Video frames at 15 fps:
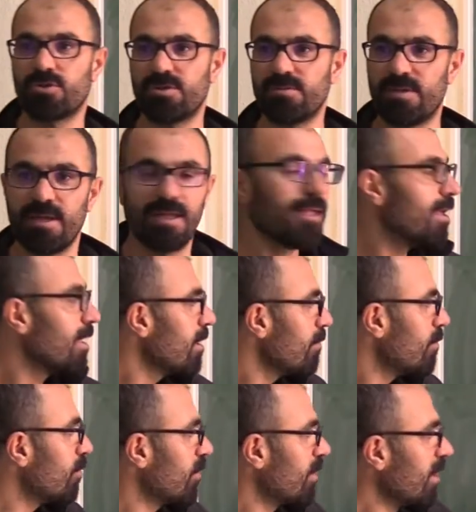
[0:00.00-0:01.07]
Şimdi
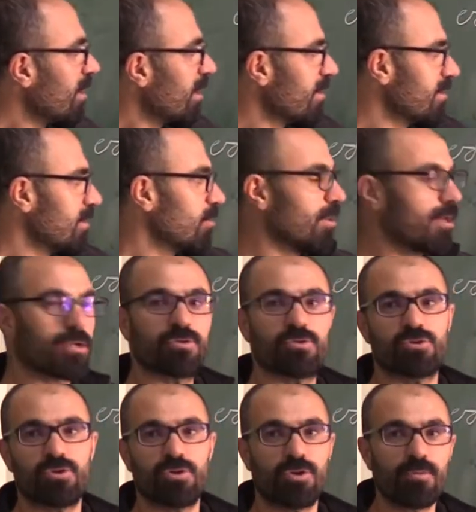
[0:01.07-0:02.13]
bunu da klasik olarak
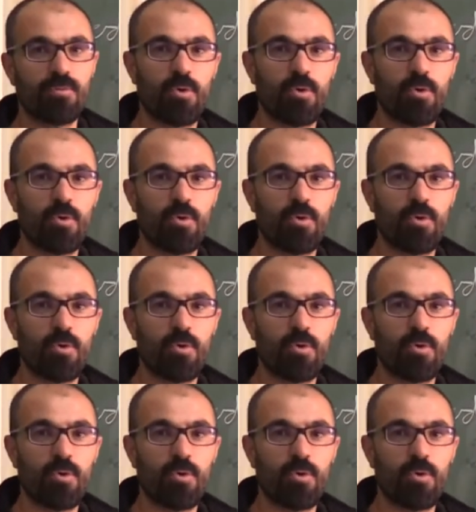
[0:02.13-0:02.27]
düşünüyorum.